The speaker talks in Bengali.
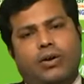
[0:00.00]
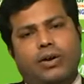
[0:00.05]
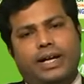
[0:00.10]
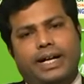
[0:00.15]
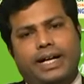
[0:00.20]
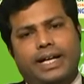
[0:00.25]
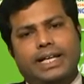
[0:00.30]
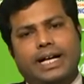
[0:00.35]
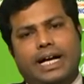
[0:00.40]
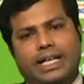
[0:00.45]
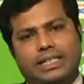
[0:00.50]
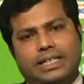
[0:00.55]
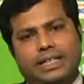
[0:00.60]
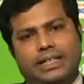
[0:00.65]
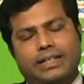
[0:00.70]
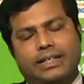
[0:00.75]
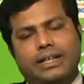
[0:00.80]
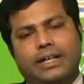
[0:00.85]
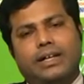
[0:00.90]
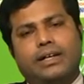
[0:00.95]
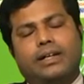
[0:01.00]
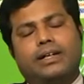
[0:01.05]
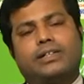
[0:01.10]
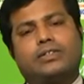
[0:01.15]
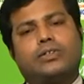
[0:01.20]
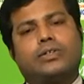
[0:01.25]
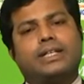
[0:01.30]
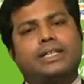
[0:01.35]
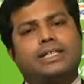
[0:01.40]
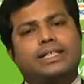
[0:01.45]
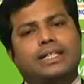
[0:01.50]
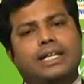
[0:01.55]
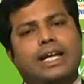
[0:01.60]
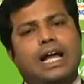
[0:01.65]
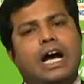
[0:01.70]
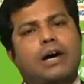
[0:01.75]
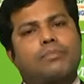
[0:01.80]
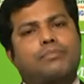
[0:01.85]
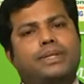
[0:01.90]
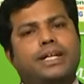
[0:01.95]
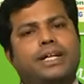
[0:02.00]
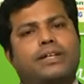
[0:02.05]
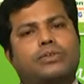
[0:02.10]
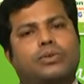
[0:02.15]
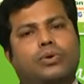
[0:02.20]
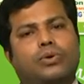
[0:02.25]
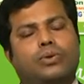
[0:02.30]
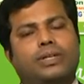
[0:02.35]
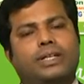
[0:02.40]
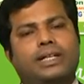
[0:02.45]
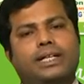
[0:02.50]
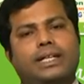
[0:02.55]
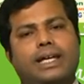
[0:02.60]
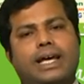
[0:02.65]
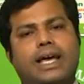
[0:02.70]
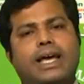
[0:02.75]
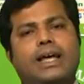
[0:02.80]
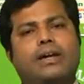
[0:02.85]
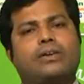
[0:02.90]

অলরেডি আছেন হ্যাঁ, তো নিজেদের আপডেট করুন নিয়ে